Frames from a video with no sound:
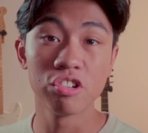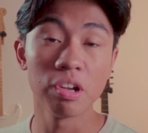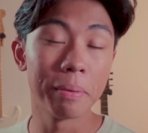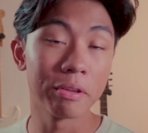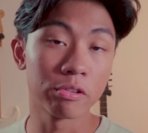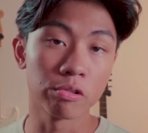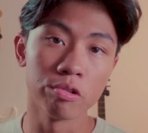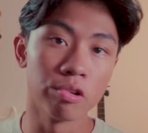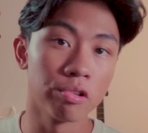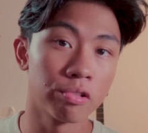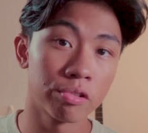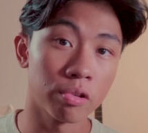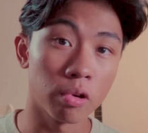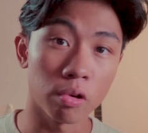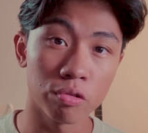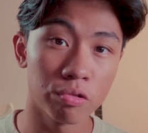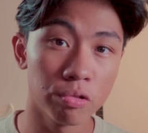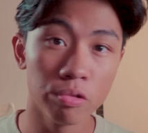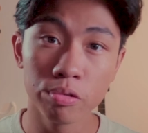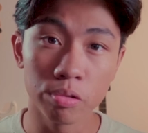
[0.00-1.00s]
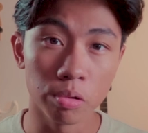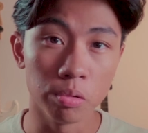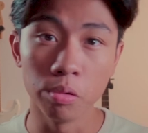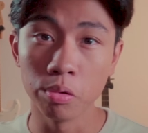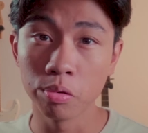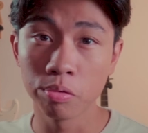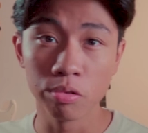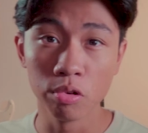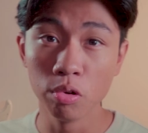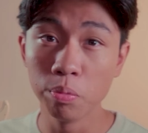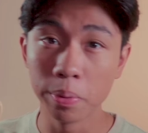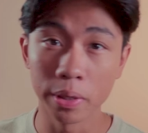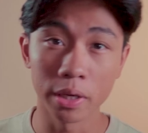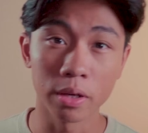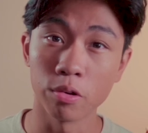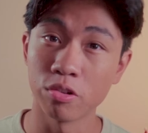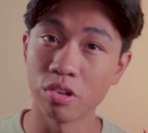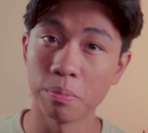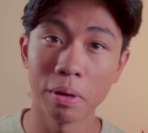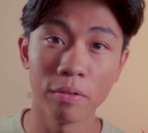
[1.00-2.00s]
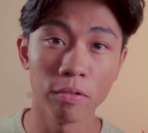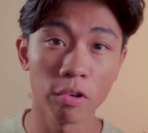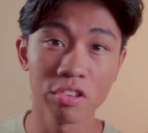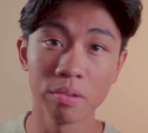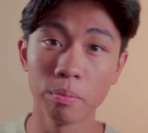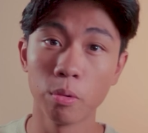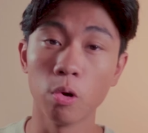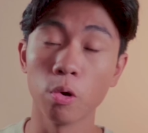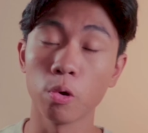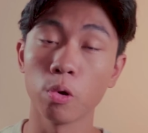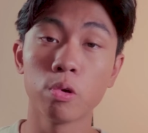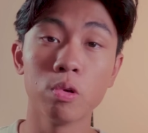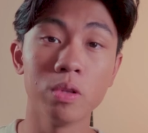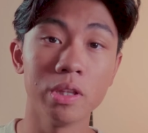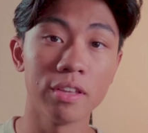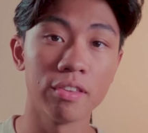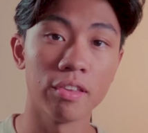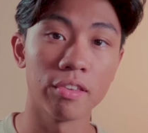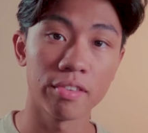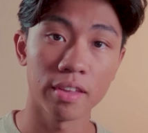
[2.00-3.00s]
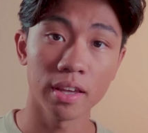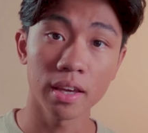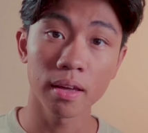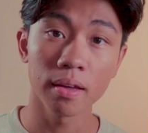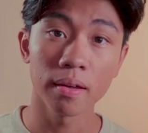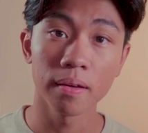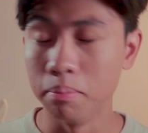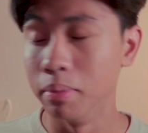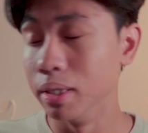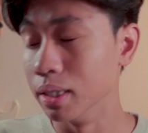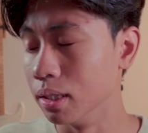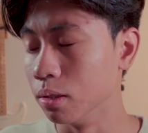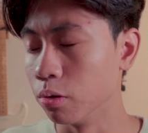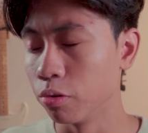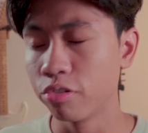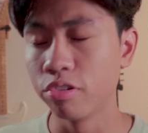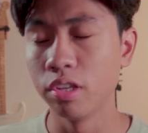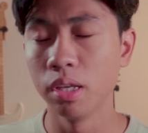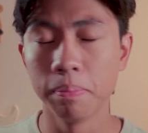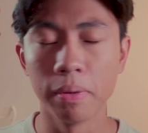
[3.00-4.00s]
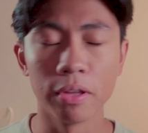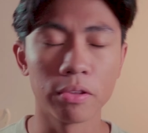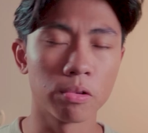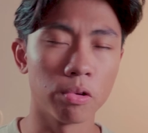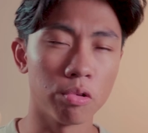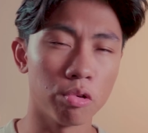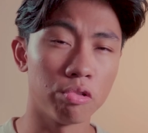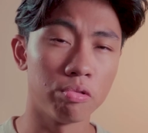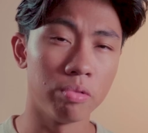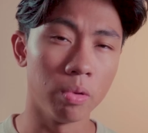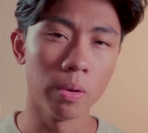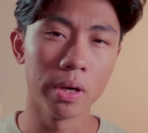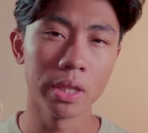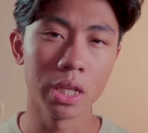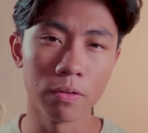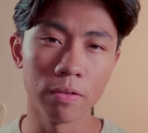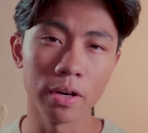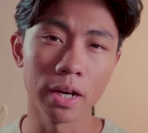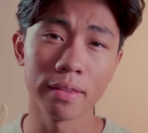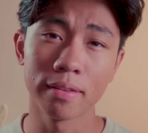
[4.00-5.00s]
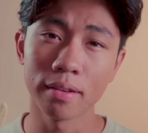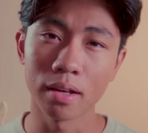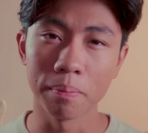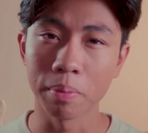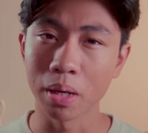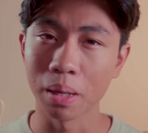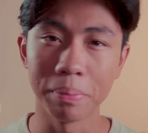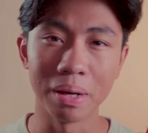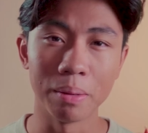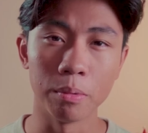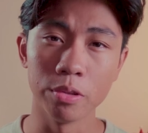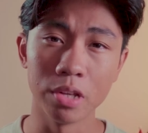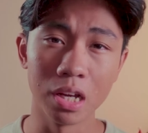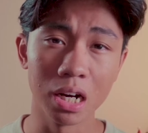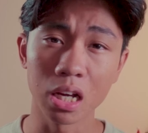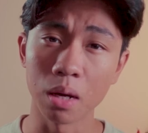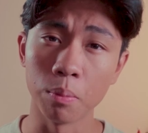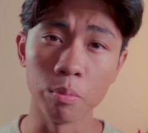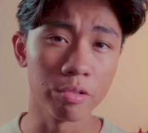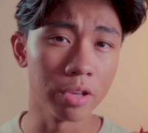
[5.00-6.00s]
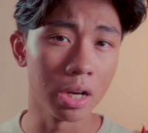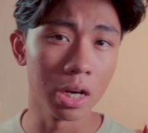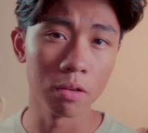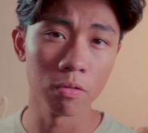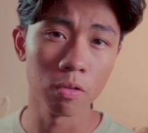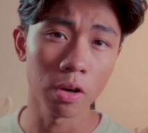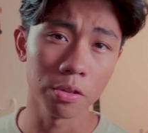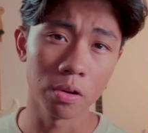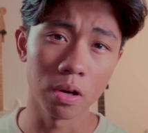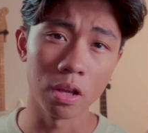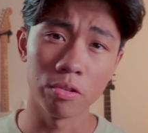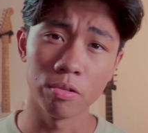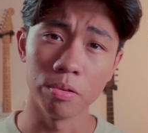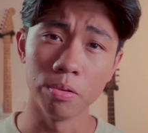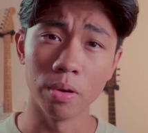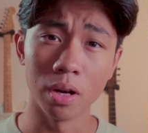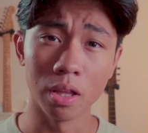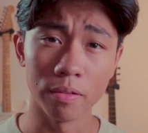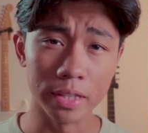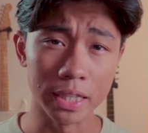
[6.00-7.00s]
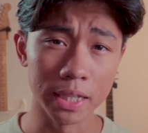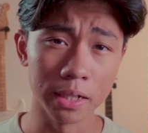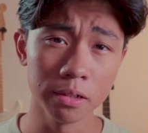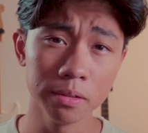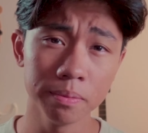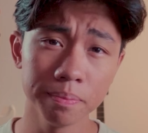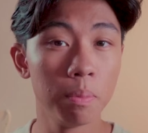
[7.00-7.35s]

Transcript: déjà parce que je sors juste de sup et que j'ai pas forcément le recul nécessaire, mais aussi parce que je suis loin d'avoir été un prépa modèle comme vous allez voir dans la suite de la vidéo.